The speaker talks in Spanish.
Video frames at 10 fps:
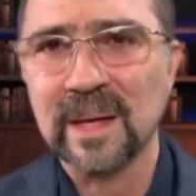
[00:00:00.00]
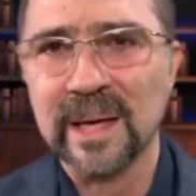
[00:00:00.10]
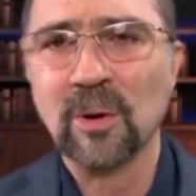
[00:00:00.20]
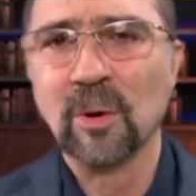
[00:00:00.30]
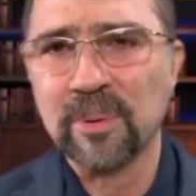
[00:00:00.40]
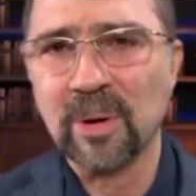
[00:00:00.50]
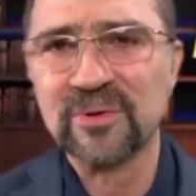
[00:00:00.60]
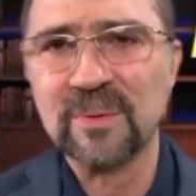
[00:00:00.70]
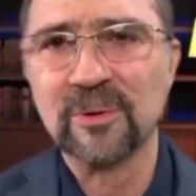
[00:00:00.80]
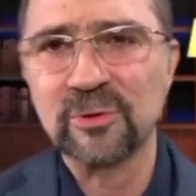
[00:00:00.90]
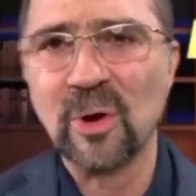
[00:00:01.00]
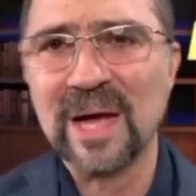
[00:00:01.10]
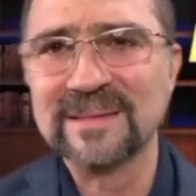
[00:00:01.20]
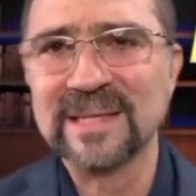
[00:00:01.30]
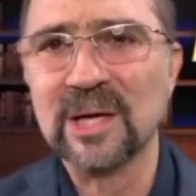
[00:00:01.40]
En los próximos dos
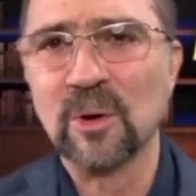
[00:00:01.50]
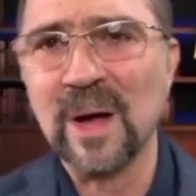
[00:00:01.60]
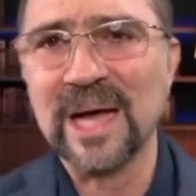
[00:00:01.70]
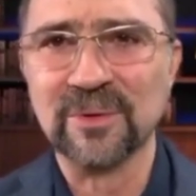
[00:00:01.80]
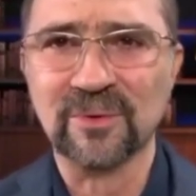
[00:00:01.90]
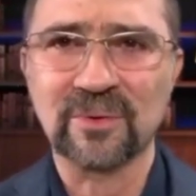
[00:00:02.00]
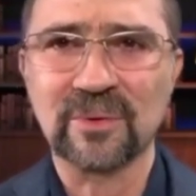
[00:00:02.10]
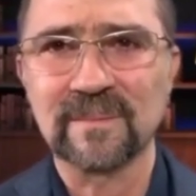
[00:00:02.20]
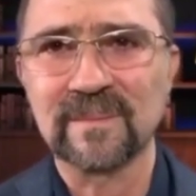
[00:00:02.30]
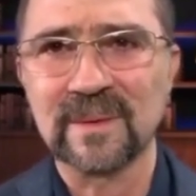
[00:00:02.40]
a cinco años,